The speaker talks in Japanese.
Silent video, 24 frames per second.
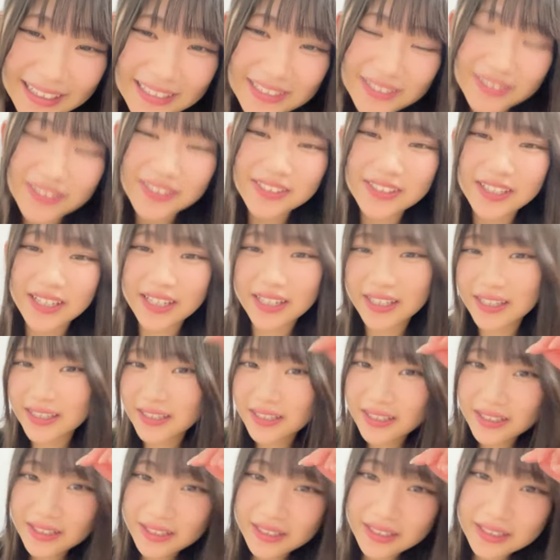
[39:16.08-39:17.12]
そういや
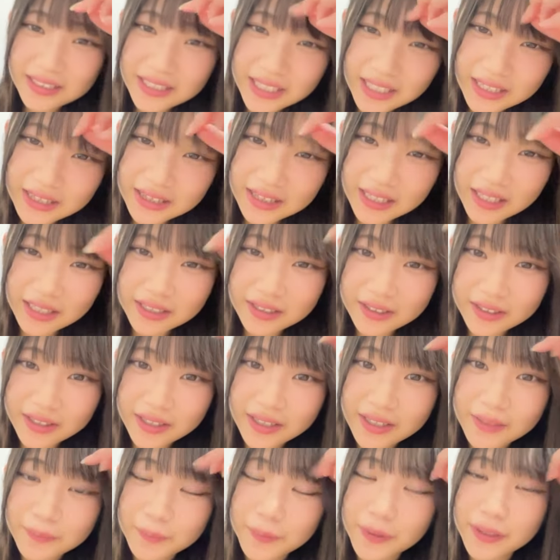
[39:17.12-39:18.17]
セッターとか
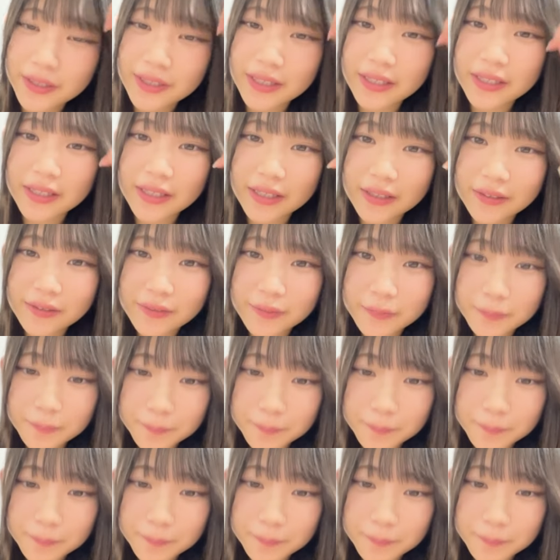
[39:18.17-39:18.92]
もやってたよ